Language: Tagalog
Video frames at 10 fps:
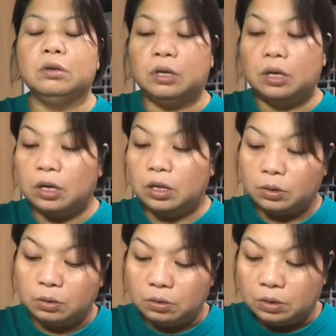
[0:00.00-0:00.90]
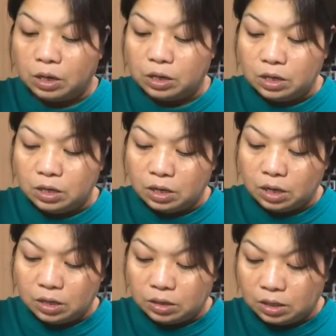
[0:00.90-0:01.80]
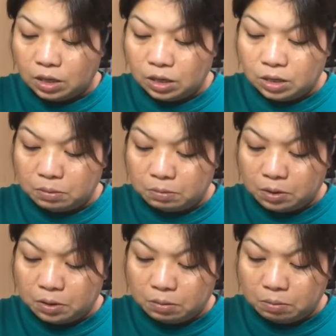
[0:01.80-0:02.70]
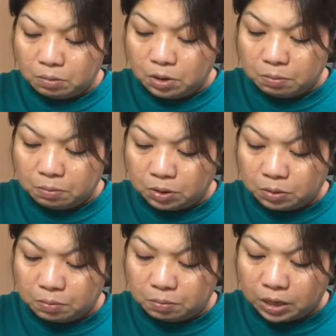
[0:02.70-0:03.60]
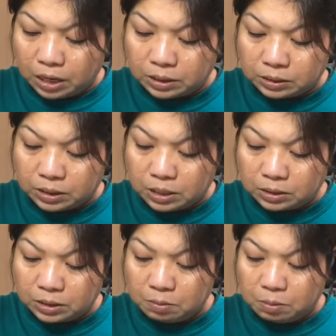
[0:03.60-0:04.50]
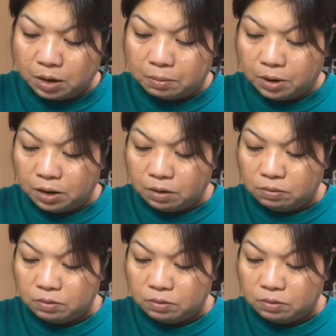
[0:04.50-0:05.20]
Ito, tanggalin natin. May, meron ba tong plastic sa ibabaw?